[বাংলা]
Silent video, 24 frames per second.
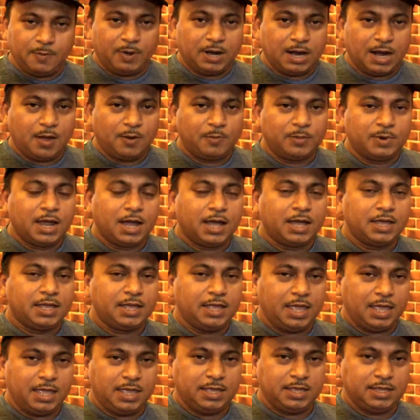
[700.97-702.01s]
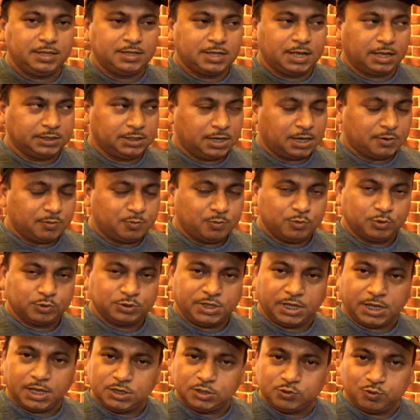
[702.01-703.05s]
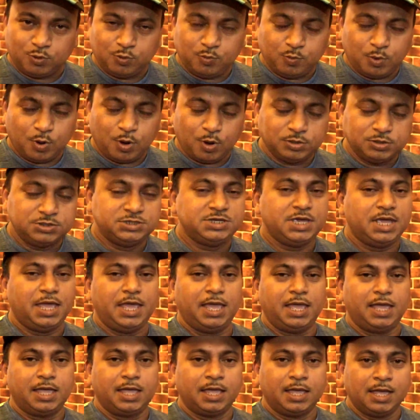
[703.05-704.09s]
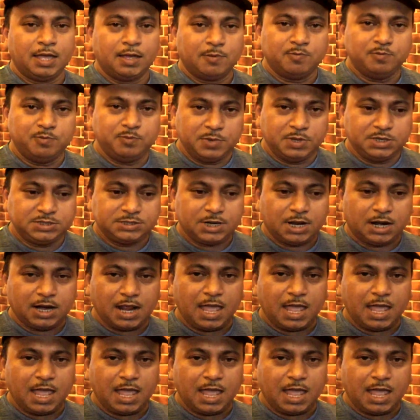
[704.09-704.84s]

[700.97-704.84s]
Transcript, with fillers: এবার আমরা এই দাদার মুখ থেকে শুনবো যে মিস্টার